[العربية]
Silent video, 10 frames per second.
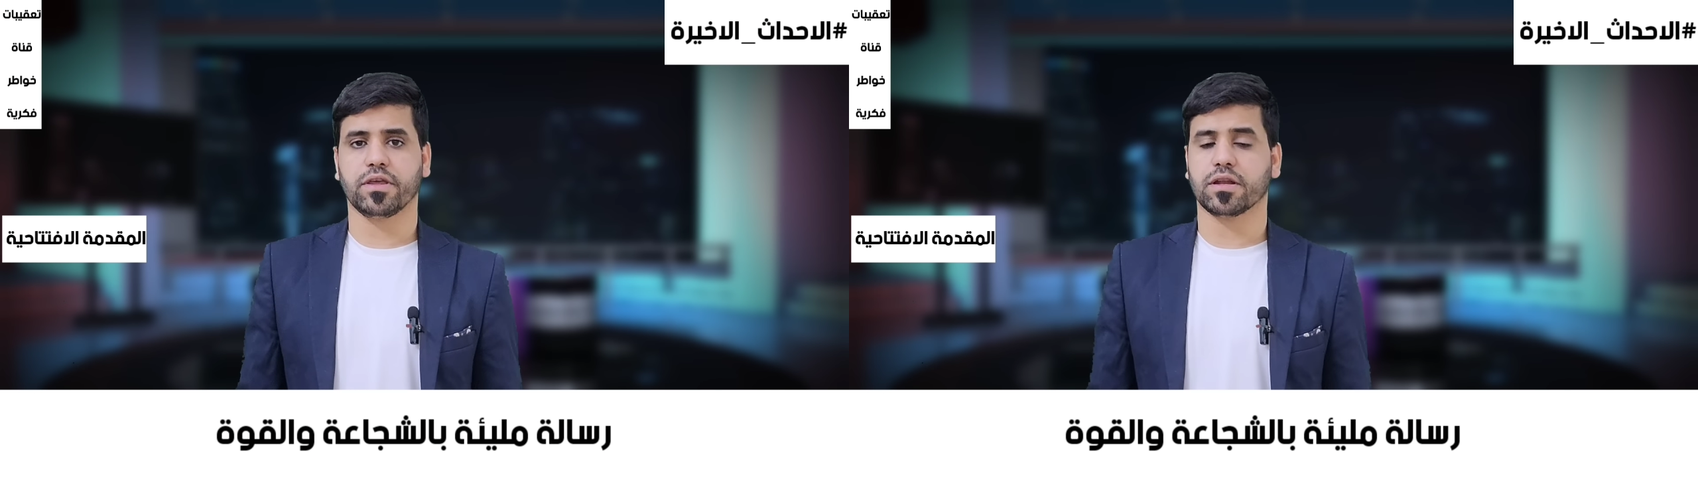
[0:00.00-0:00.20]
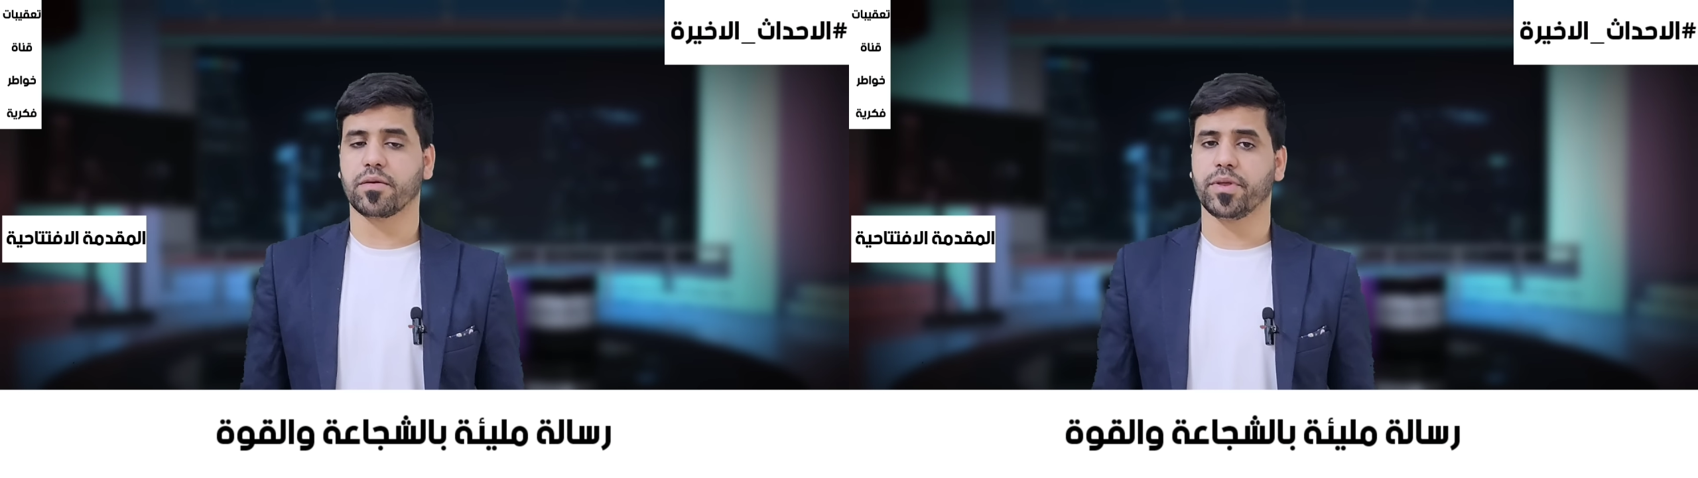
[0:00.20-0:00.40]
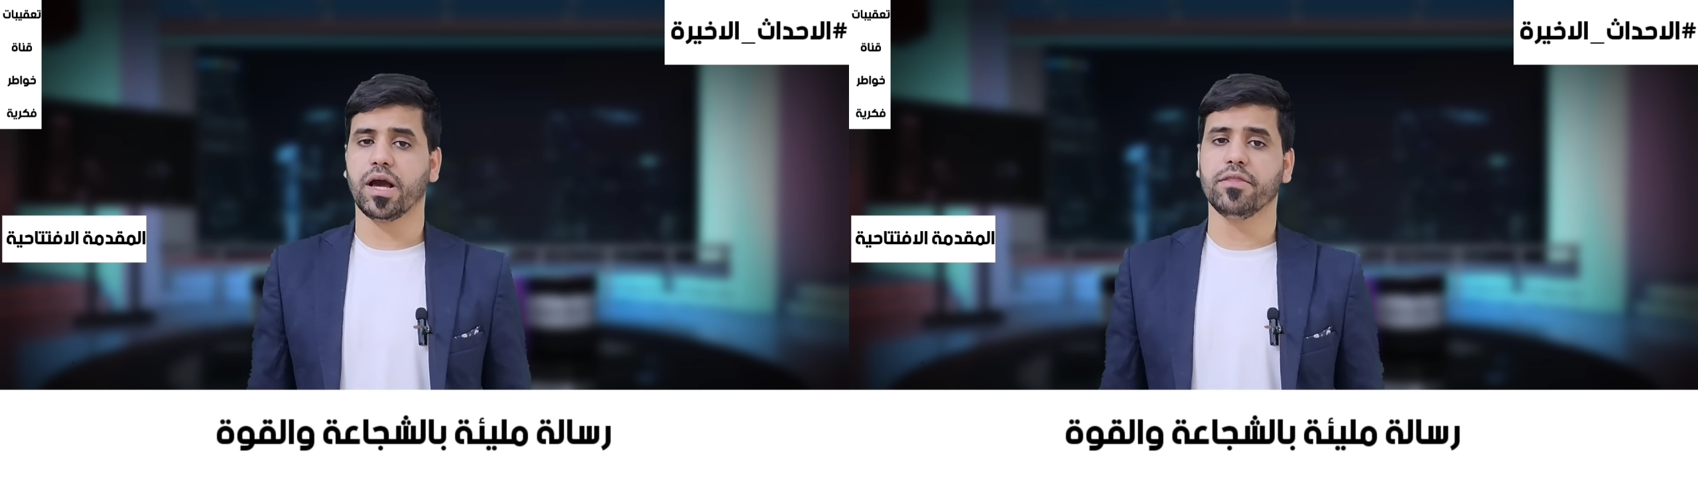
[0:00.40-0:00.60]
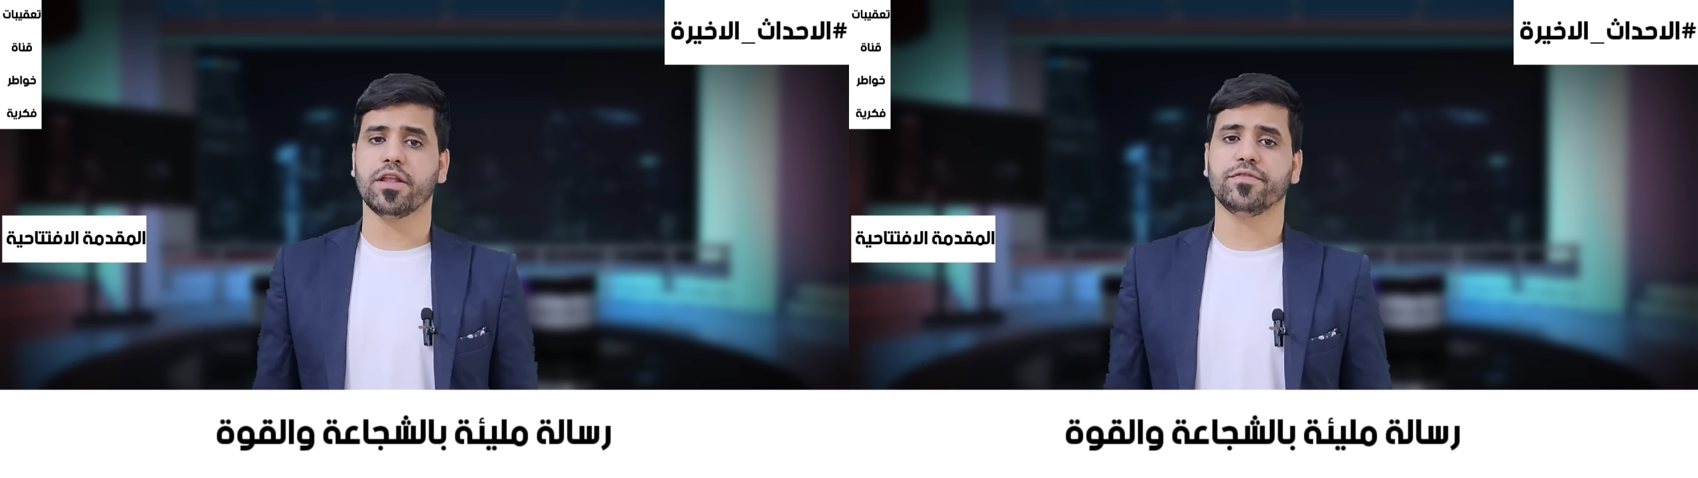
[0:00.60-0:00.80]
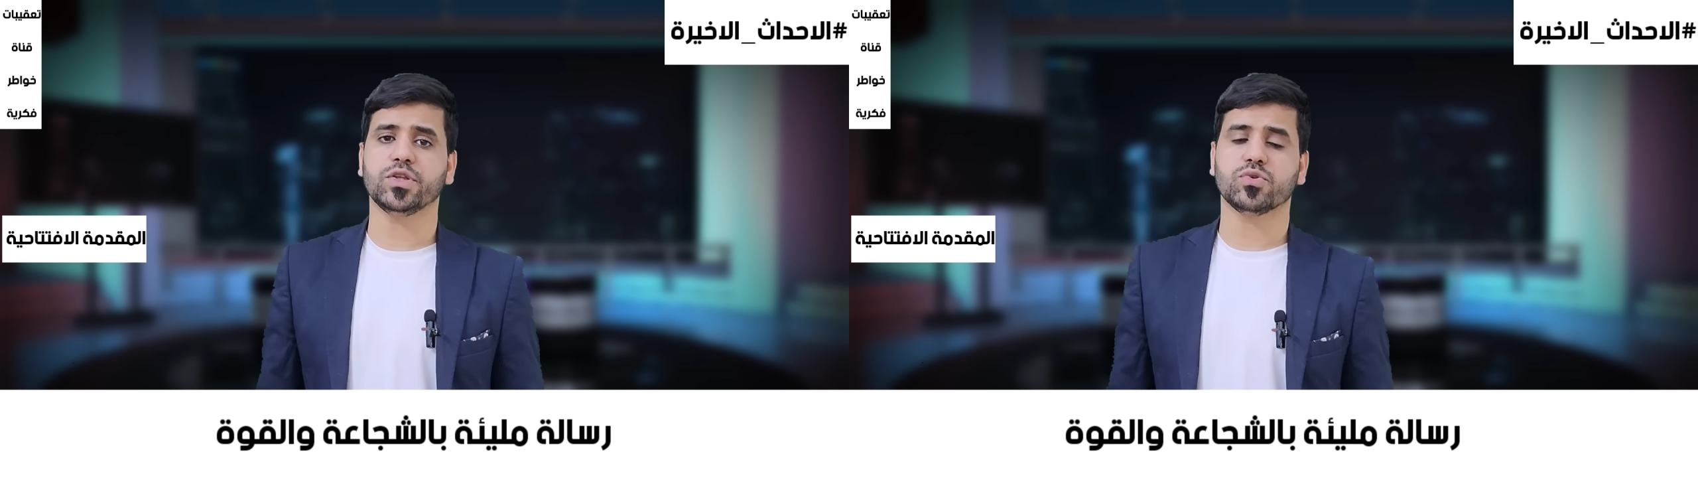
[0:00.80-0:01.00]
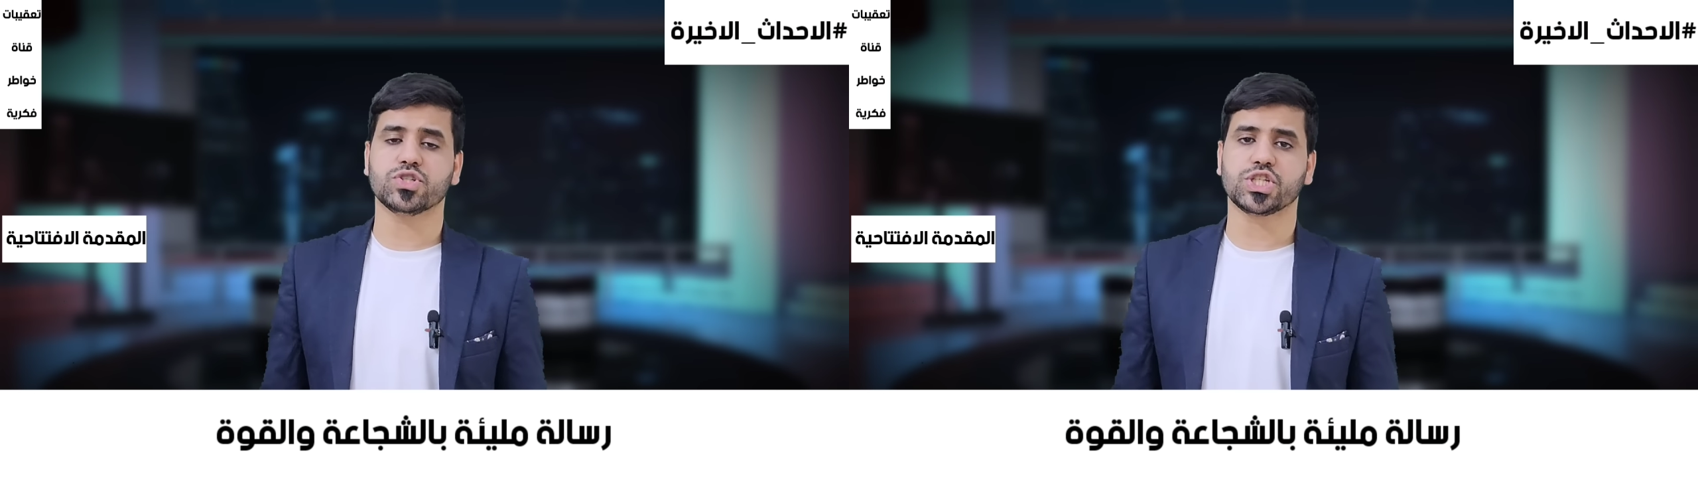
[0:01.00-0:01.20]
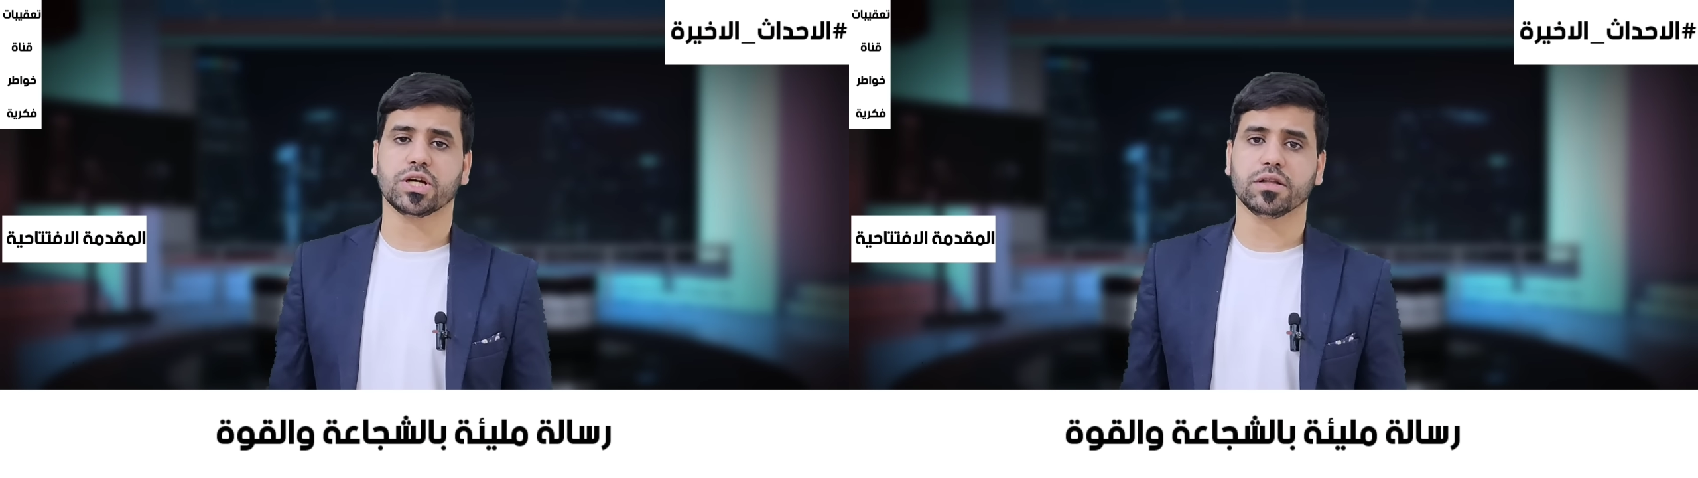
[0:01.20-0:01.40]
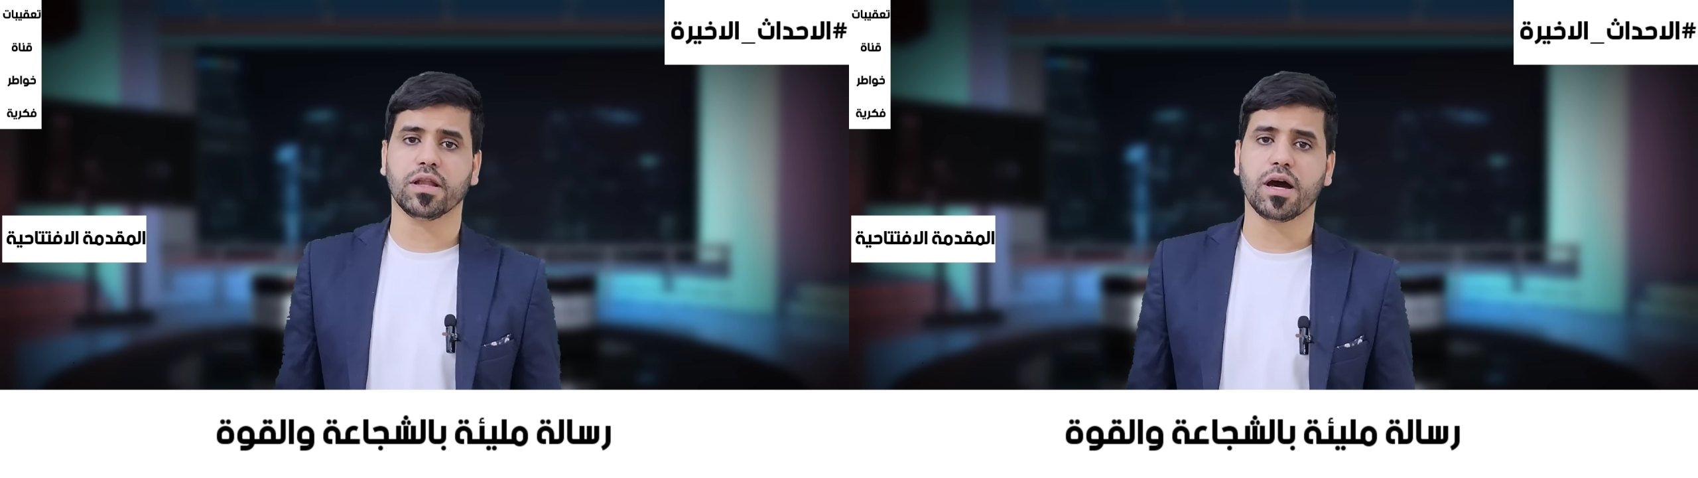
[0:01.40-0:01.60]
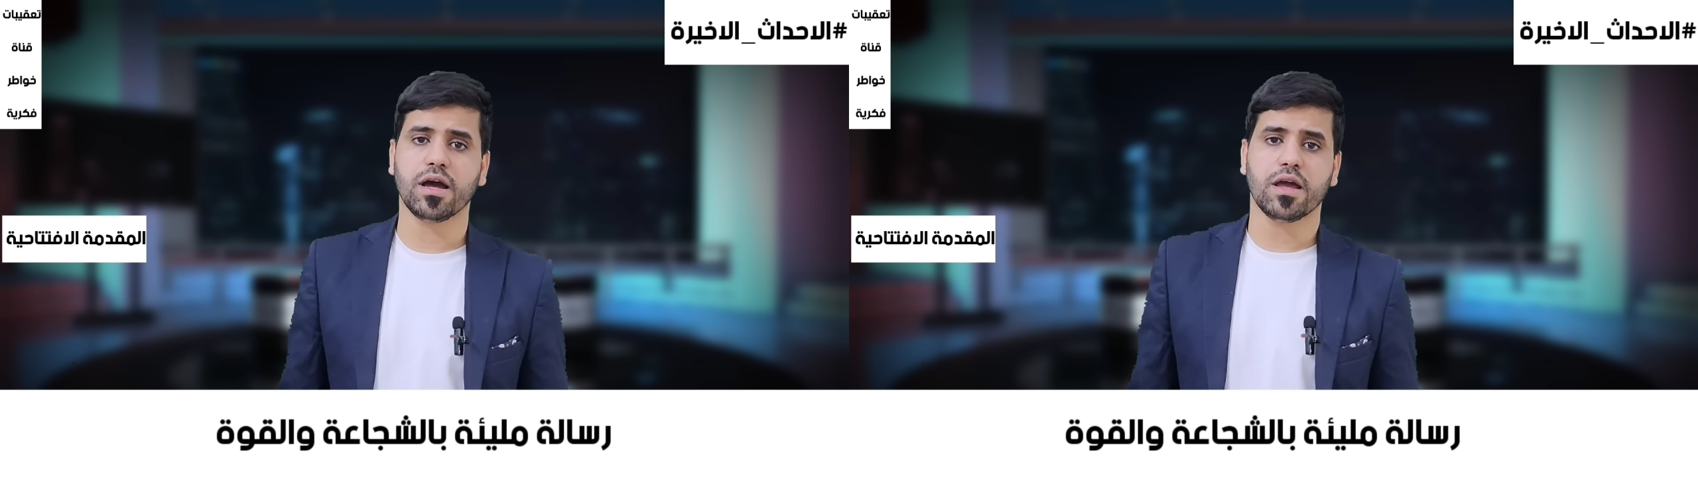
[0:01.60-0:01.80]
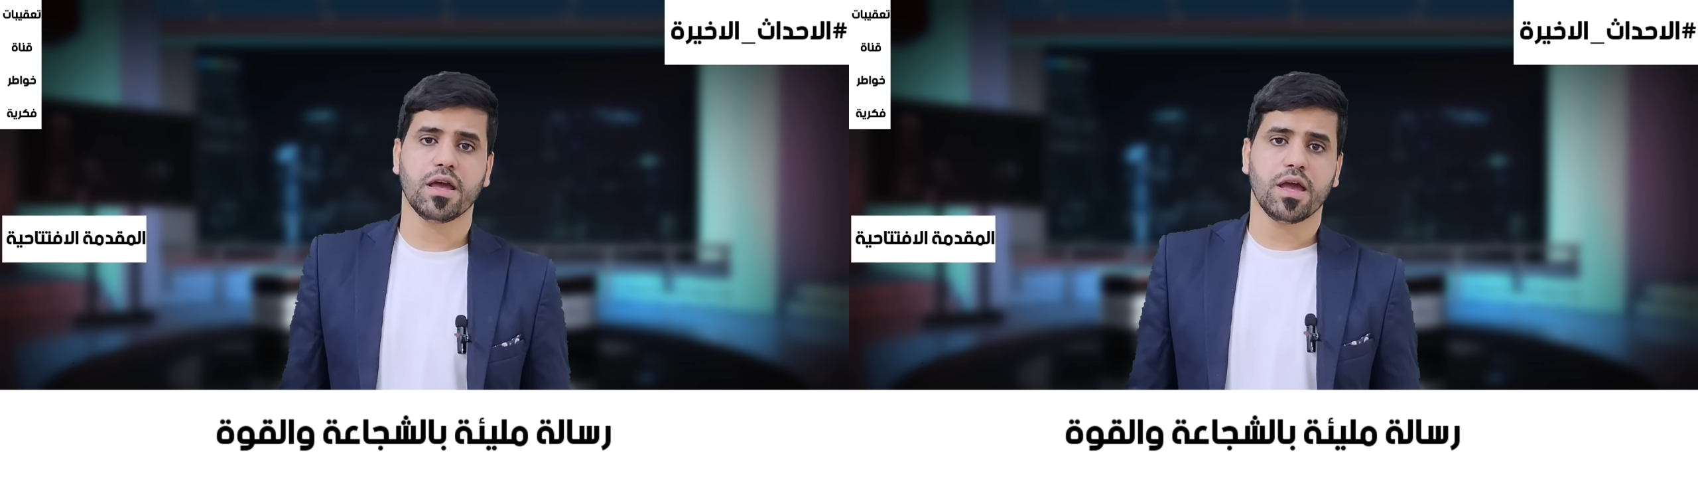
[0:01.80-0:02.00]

فكري بهذا الفيديو إن شاء الله